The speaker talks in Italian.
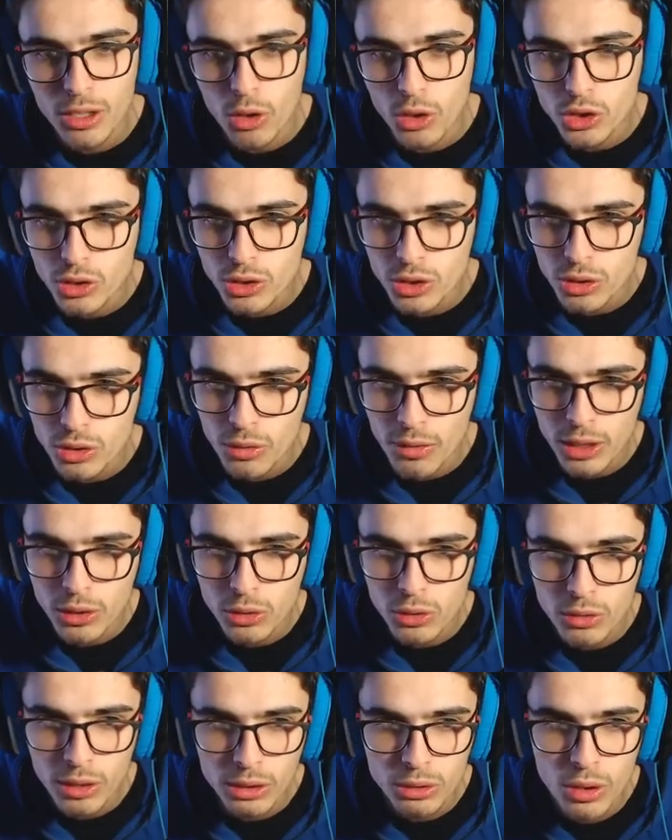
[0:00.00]
cose cosa ho
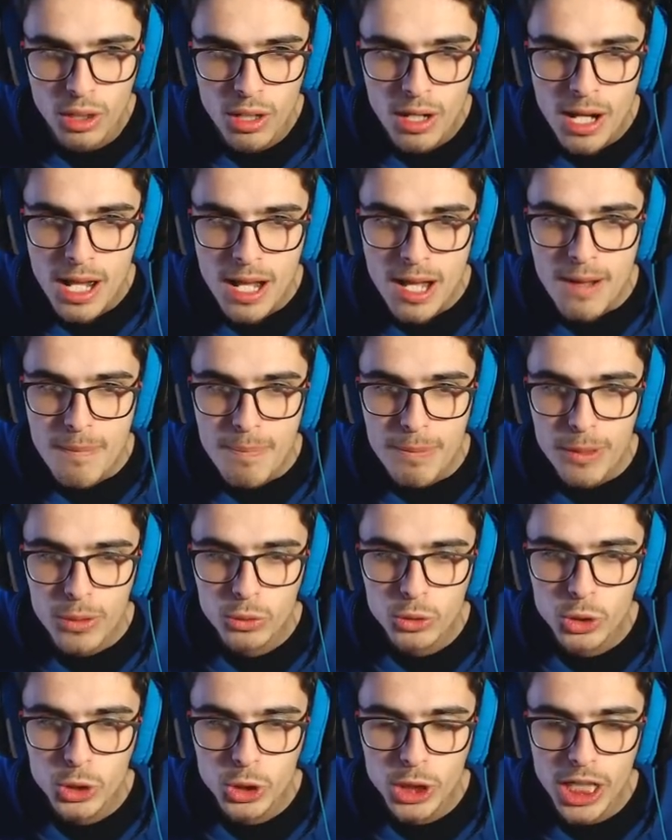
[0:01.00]
trovato ho trovato
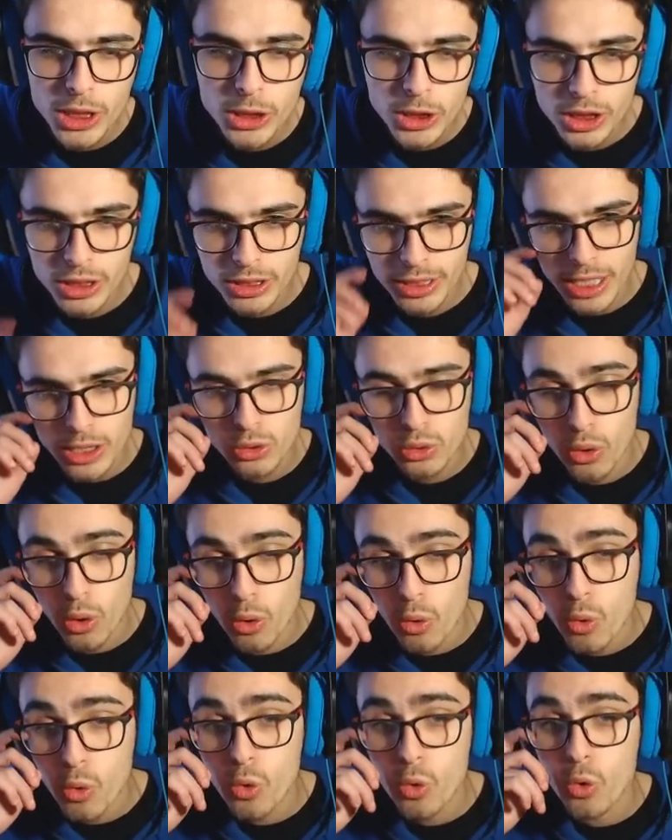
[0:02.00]
un charge test su
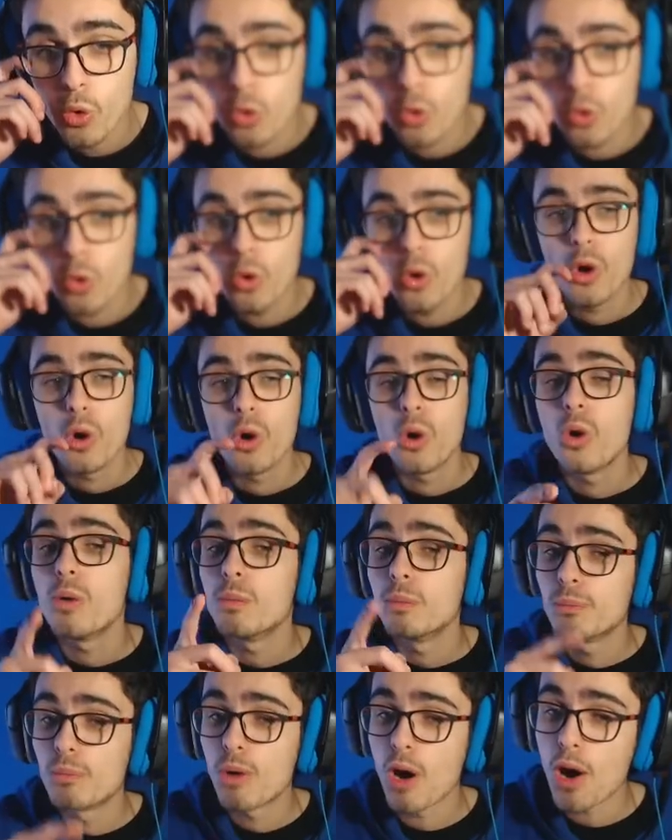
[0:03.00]
uh
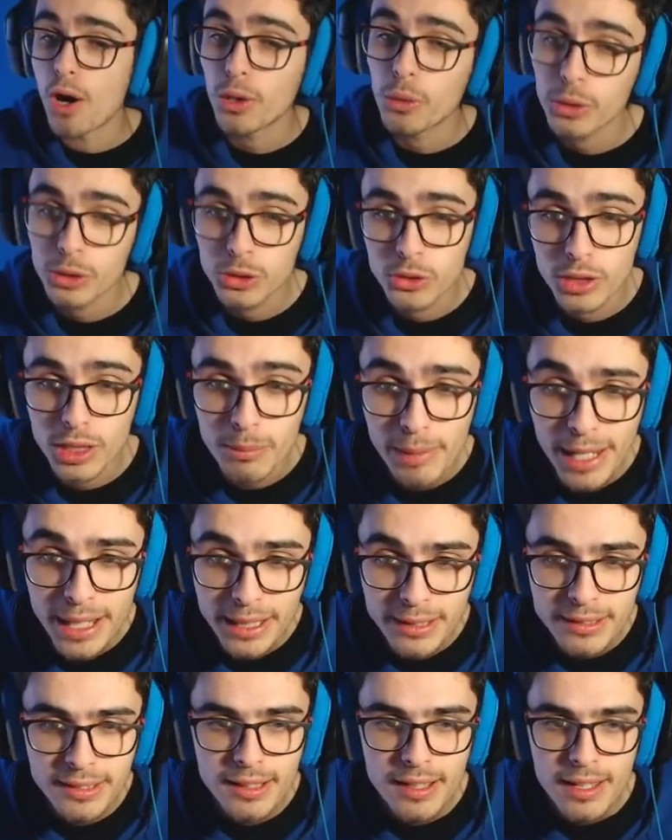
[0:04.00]
Buono questo
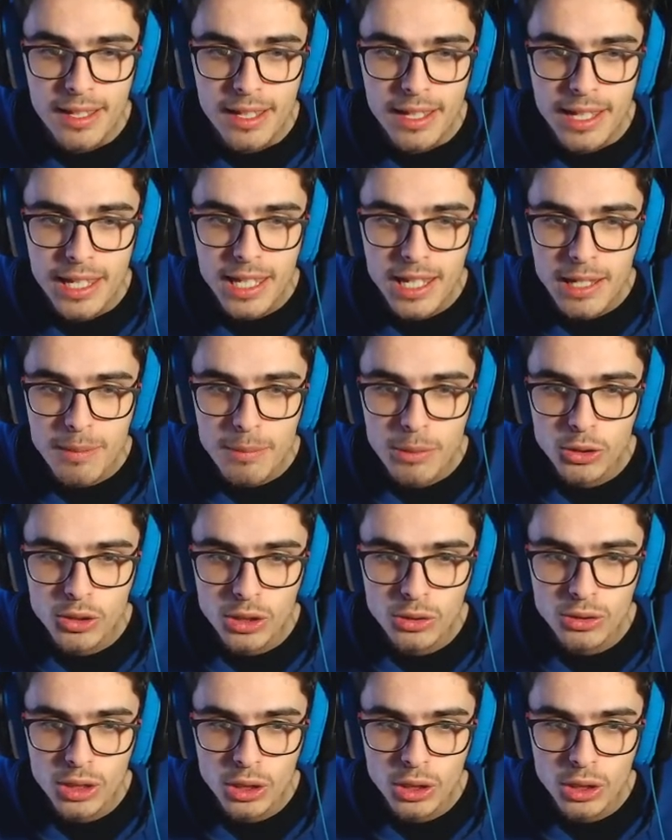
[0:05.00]
dimlet E abbiamo trovato